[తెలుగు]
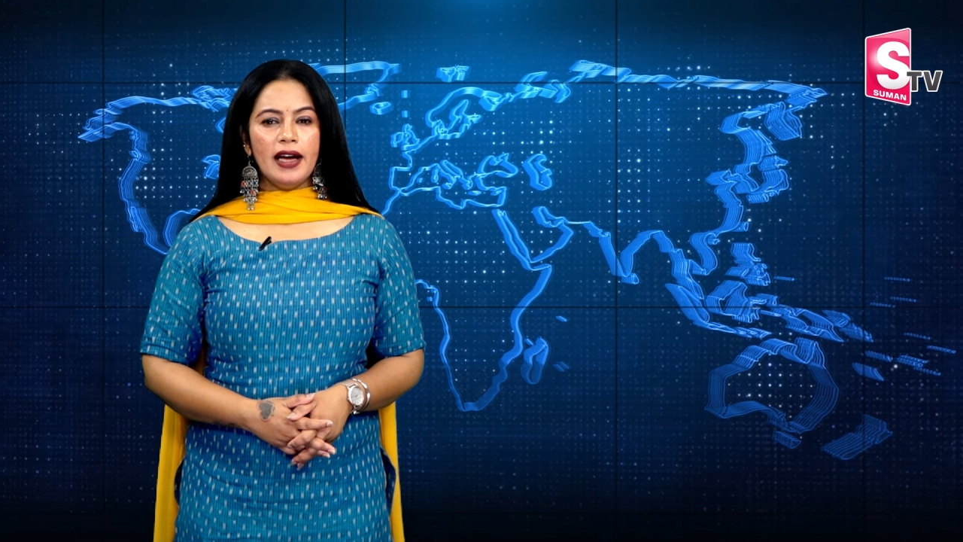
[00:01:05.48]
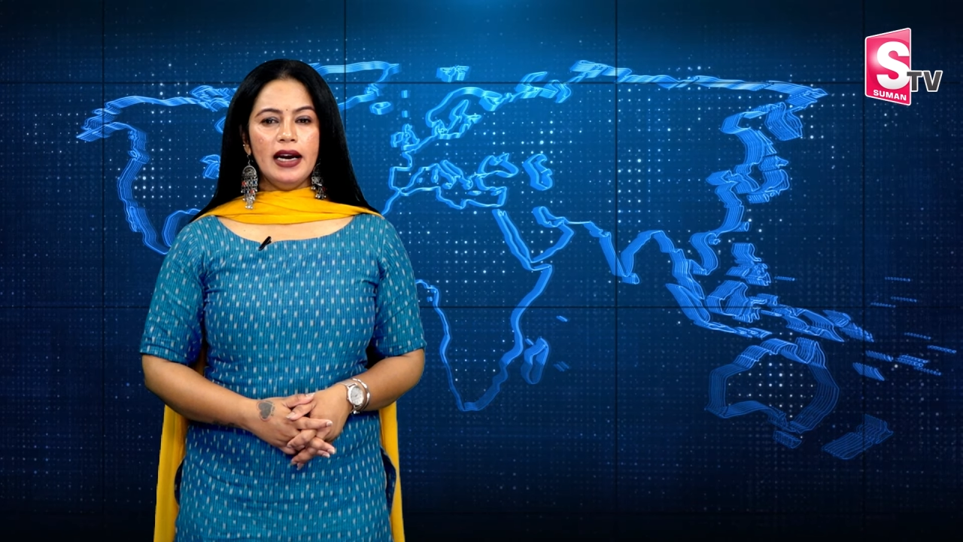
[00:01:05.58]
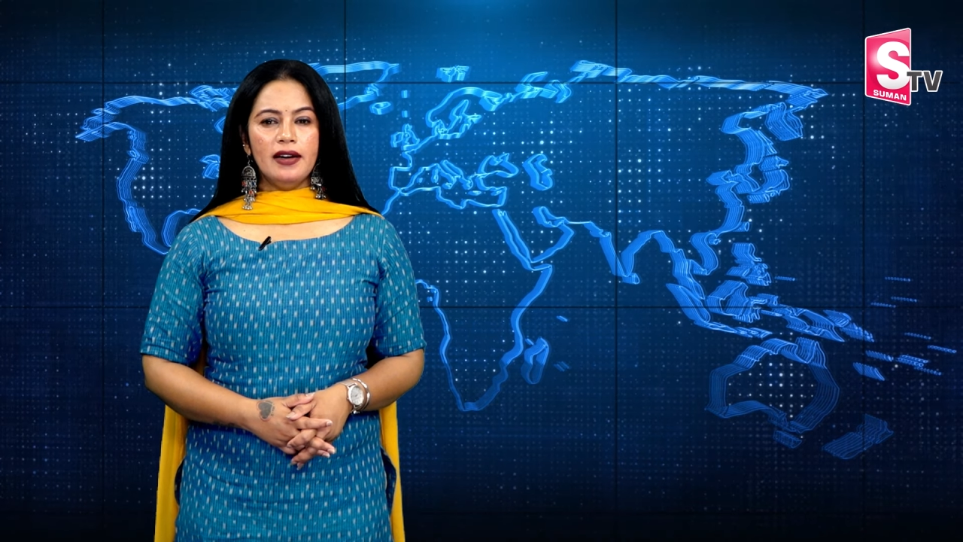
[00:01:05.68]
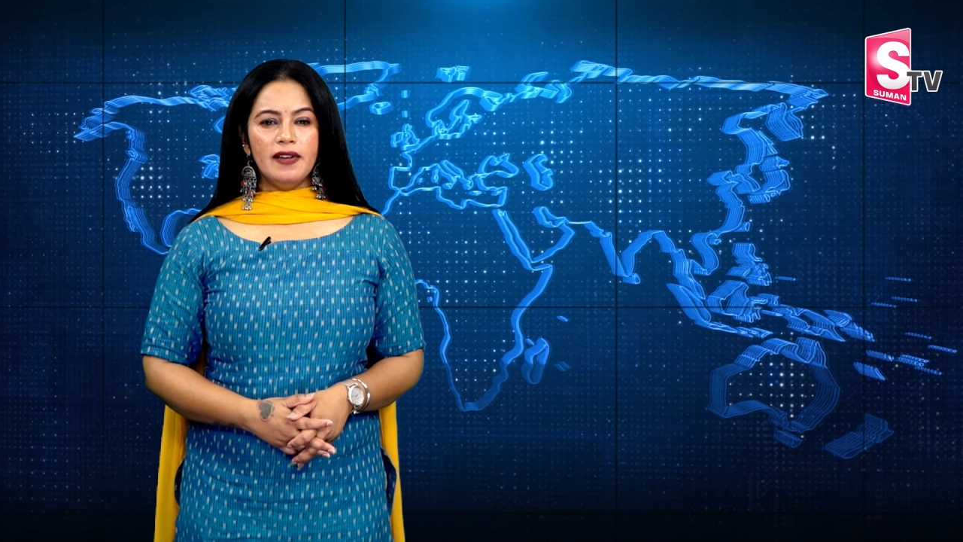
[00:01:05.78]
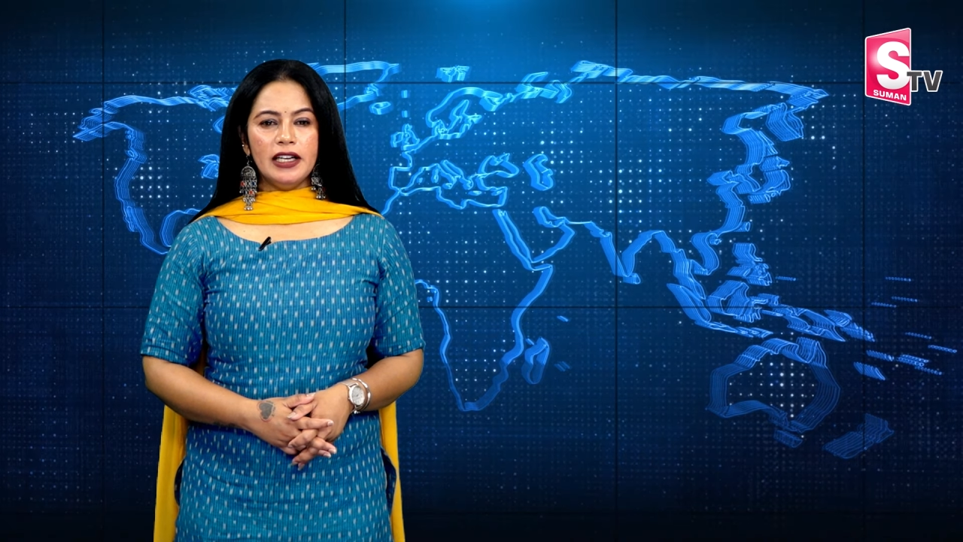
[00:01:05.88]

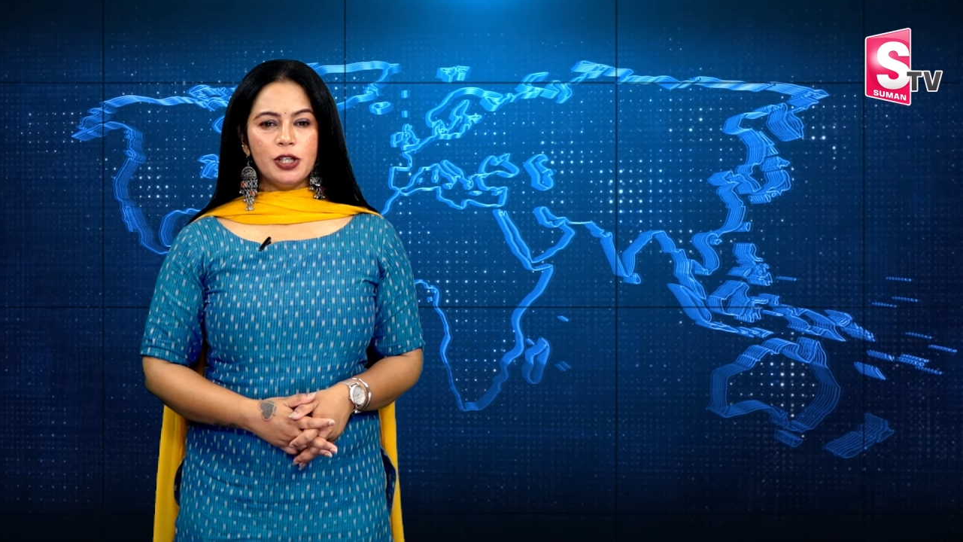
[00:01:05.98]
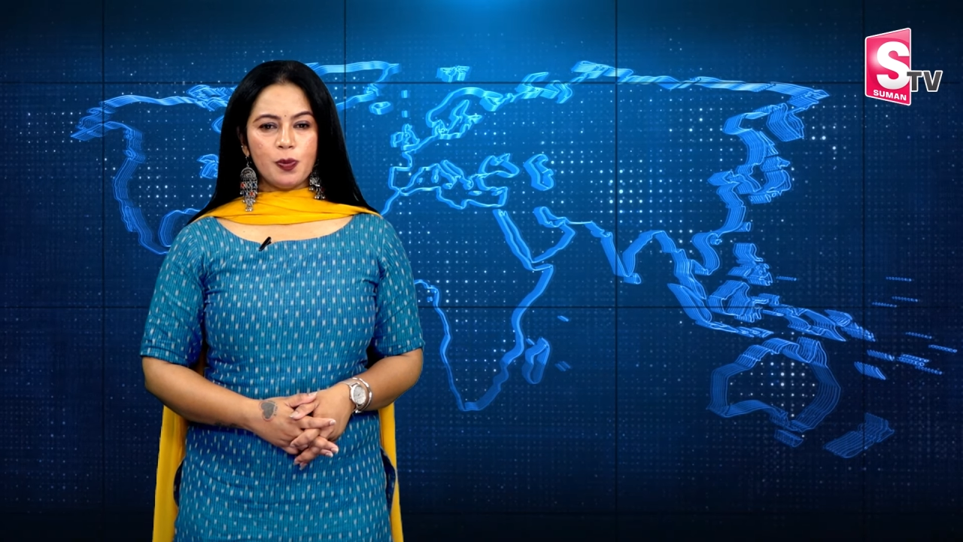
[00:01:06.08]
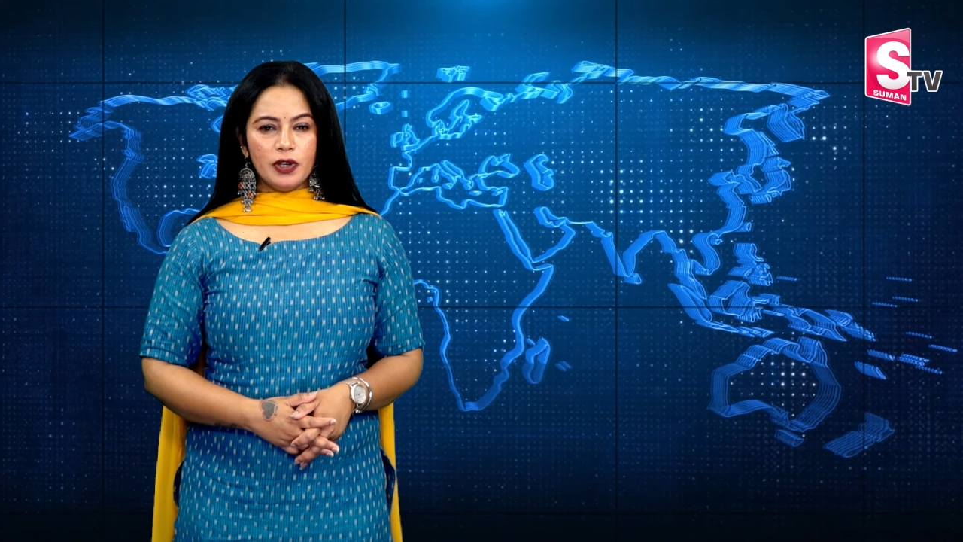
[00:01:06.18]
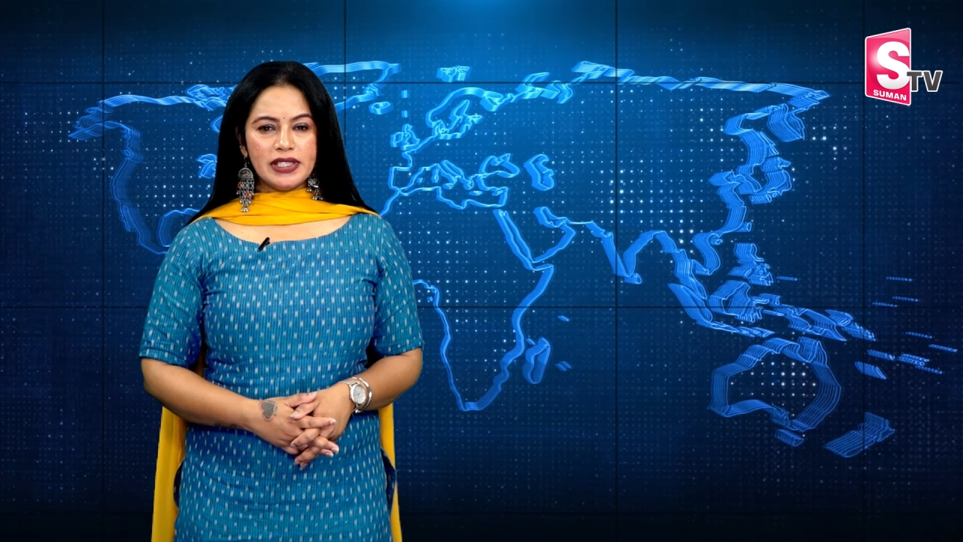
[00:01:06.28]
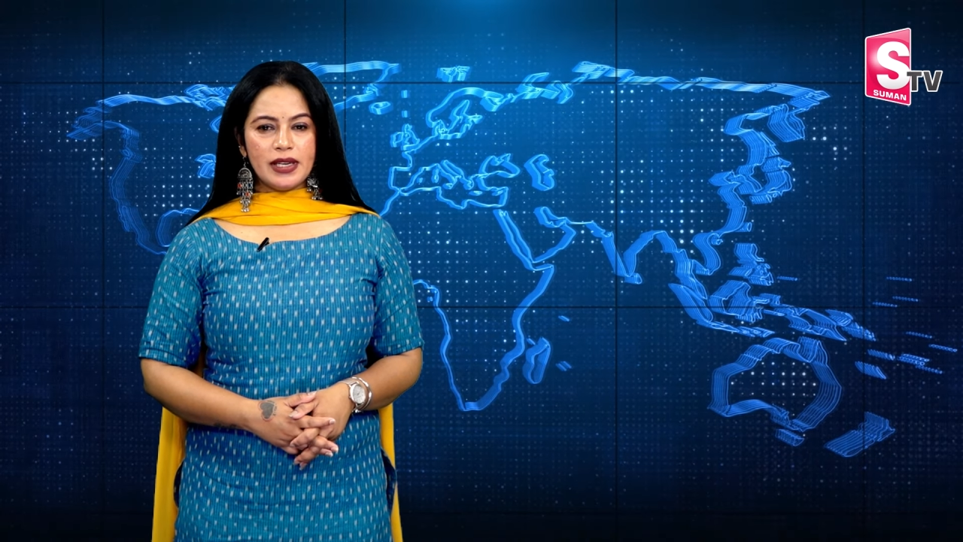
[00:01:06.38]
హాయ్లాండ్ విలేజ్
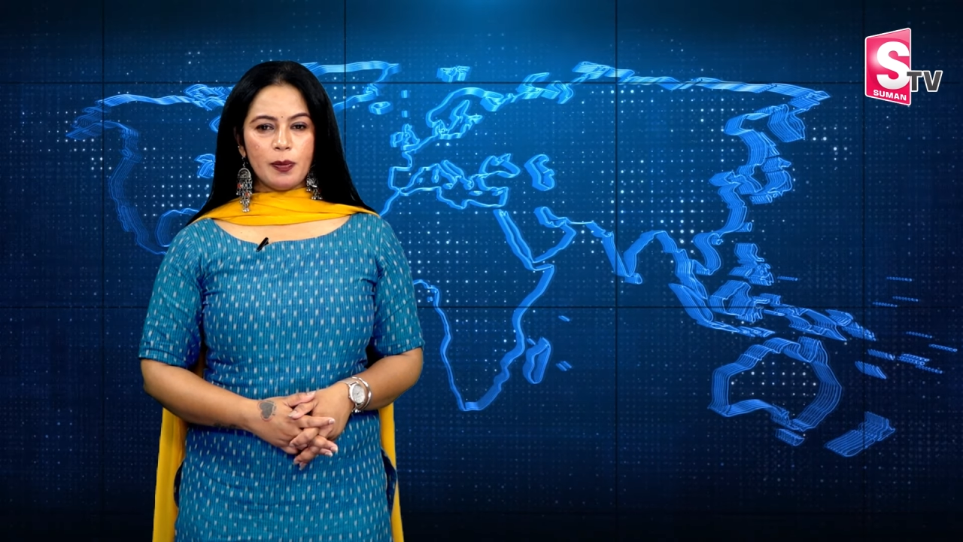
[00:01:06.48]
పోలీస్